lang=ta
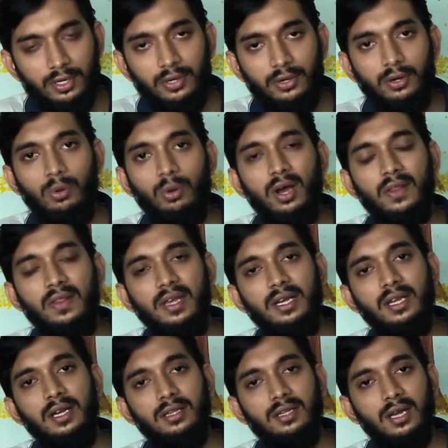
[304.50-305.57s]
பண்ணிகிட்டு இருக்கோம் அதே
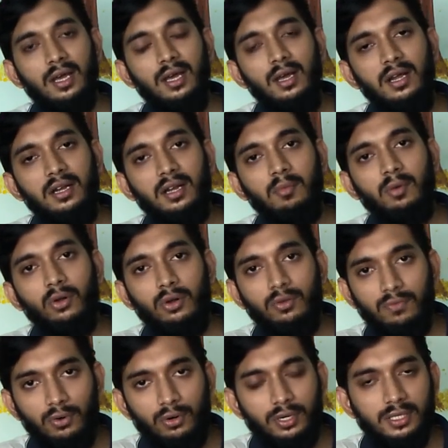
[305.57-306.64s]
நேரம் இடத்துல நம்மளோட
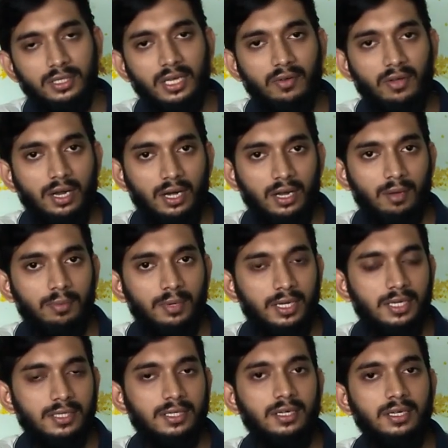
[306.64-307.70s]
ஃபோனுக்கு தேவையான
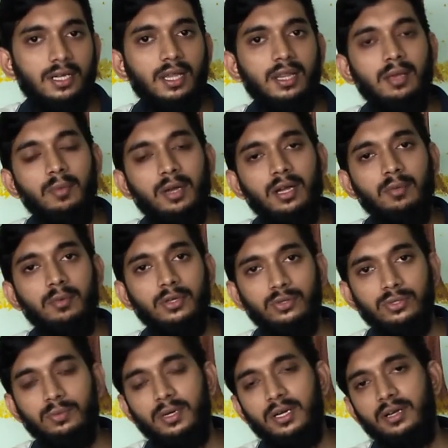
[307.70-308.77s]
அப்ளிகேஷனு அதே மாதிரி நம்ம
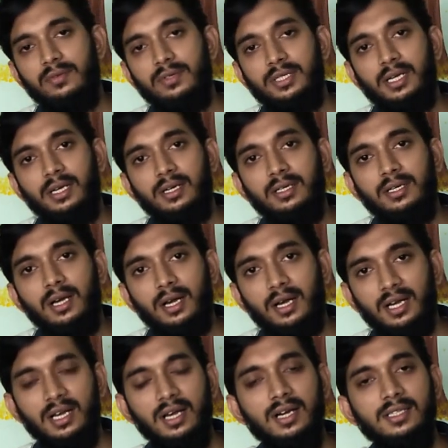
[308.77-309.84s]
யூஸ் பண்ணுற விஷயங்களுக்காக